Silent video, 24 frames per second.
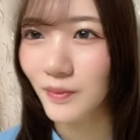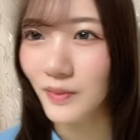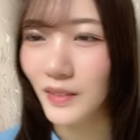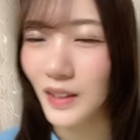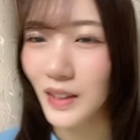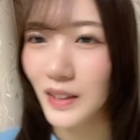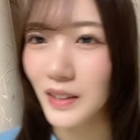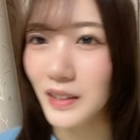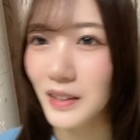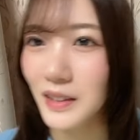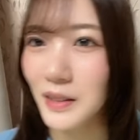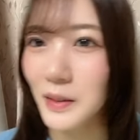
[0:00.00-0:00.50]

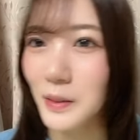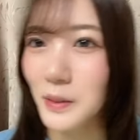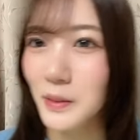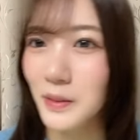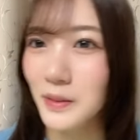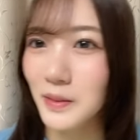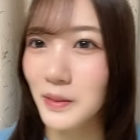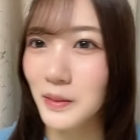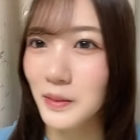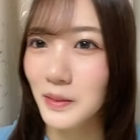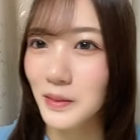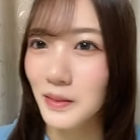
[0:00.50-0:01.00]
仲良
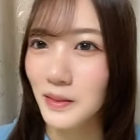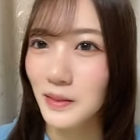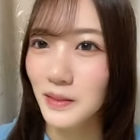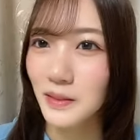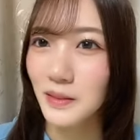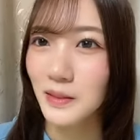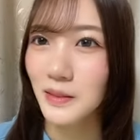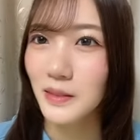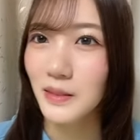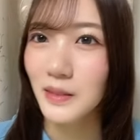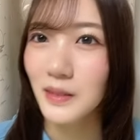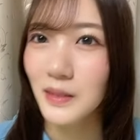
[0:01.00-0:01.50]
く
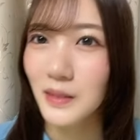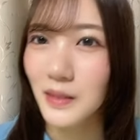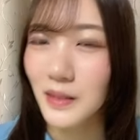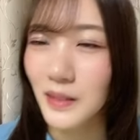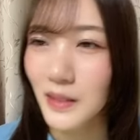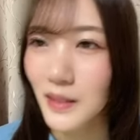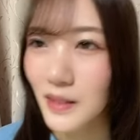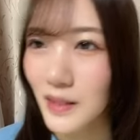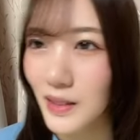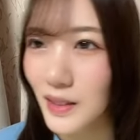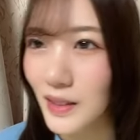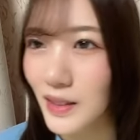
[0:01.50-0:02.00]

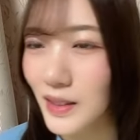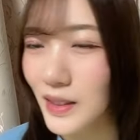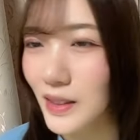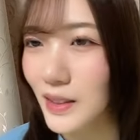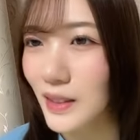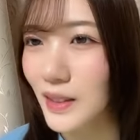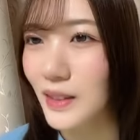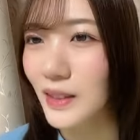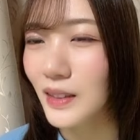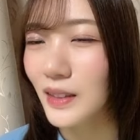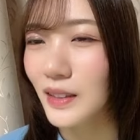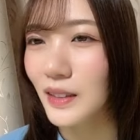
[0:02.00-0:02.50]
させ
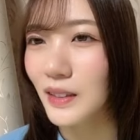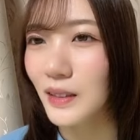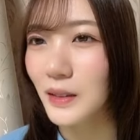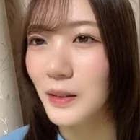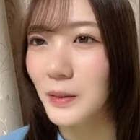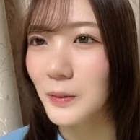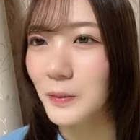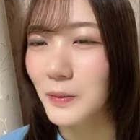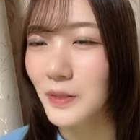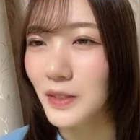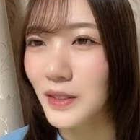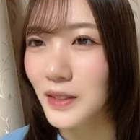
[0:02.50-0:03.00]
ていただ
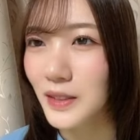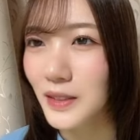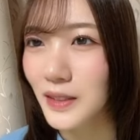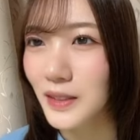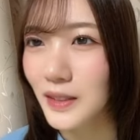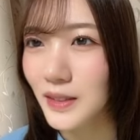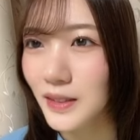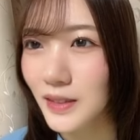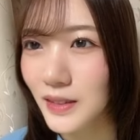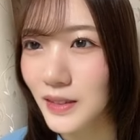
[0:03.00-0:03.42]
きました